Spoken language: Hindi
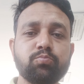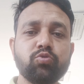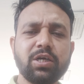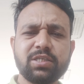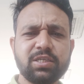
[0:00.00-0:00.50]

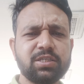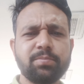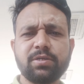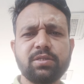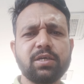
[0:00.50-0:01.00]
पूरा
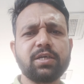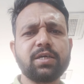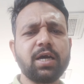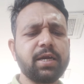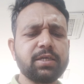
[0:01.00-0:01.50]
सिस्टम देगी
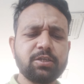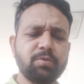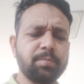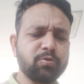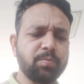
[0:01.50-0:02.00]
खाना
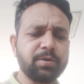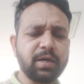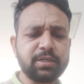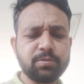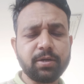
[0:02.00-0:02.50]
सिर्फ आपको अपने
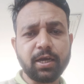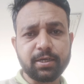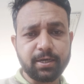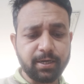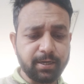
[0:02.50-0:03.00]
हाथ से बना
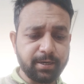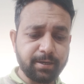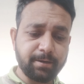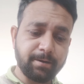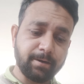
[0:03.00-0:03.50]
के खाना
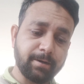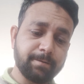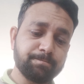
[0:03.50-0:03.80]
रहेगा